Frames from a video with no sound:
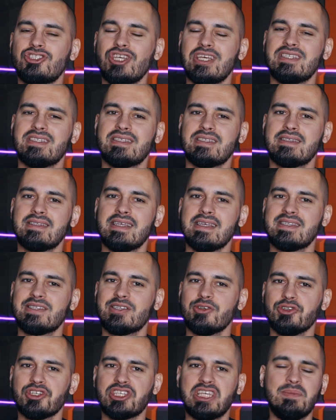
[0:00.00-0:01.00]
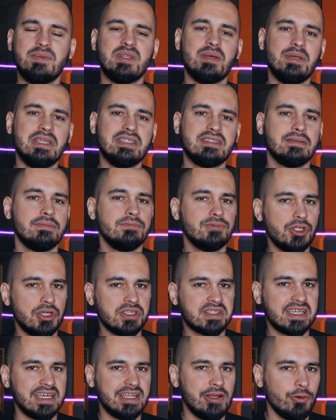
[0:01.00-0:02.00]
Cześć, z tej strony Keep the Beat, to
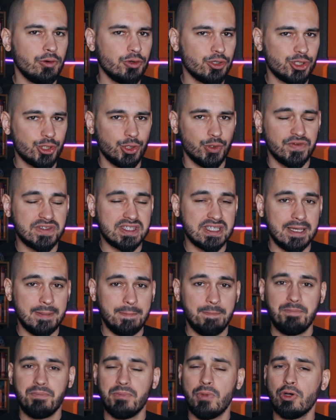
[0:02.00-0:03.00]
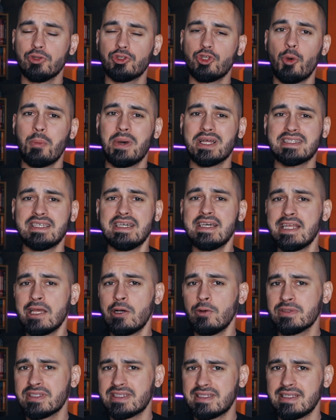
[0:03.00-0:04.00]
jest kanał o koszykówce. Oto
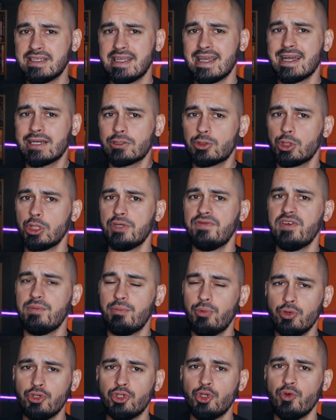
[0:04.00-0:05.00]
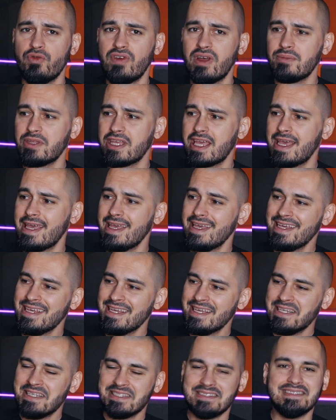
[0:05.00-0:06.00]
materiał z dnia, który wybudził we mnie
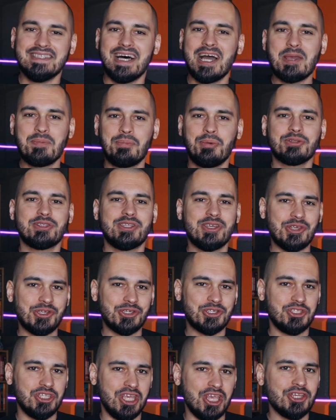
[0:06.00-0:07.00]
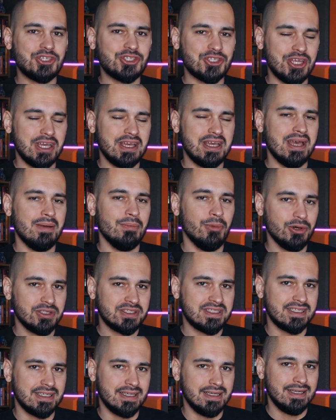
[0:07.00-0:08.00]
najpotężniejsze
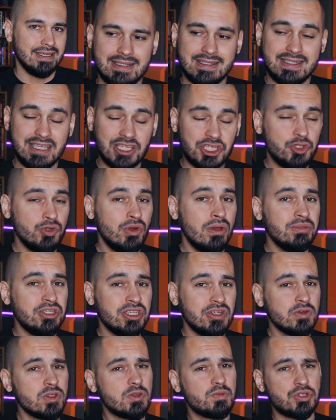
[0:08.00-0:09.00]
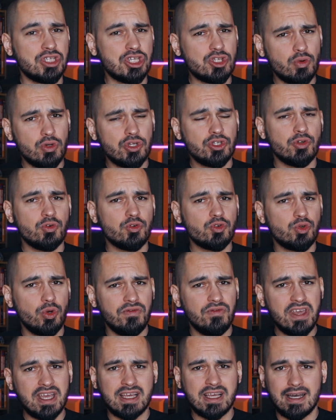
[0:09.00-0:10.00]
emocje. Zderzyłem się z przeszłością
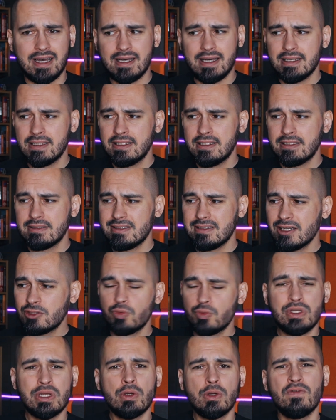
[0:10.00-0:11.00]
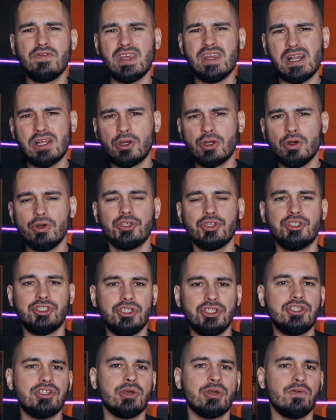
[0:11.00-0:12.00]
człowieka, na którego
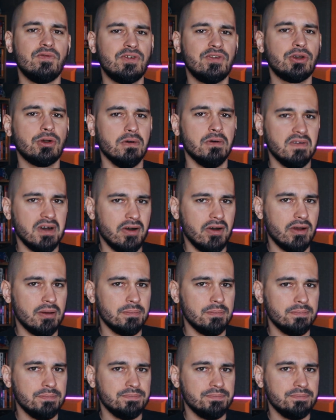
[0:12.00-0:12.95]
wielkości się wychowałem.